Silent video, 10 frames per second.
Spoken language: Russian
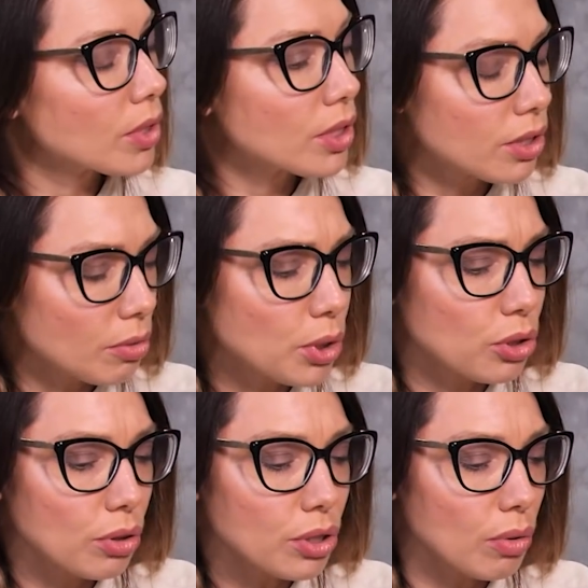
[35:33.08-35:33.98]
Ты, кстати, вообще
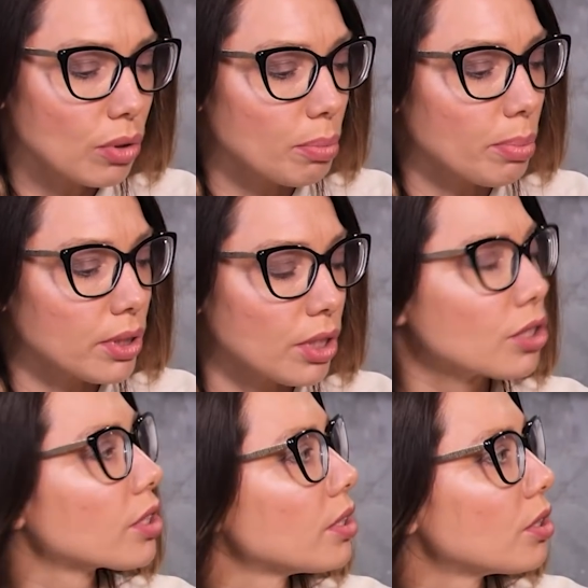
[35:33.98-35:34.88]
ждешь какой-то
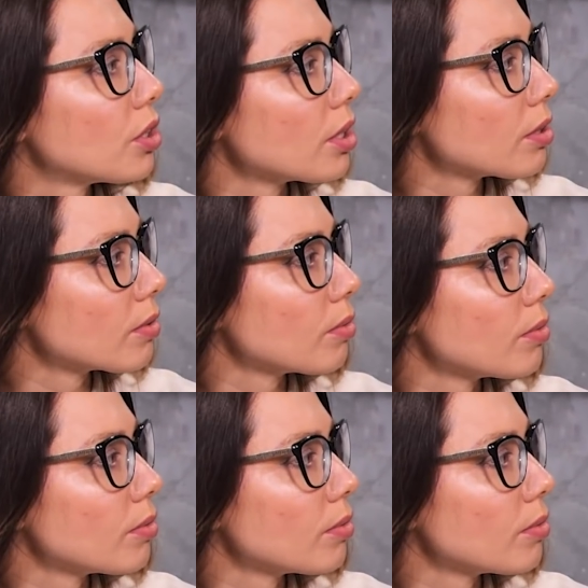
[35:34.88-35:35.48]
поддержки сейчас?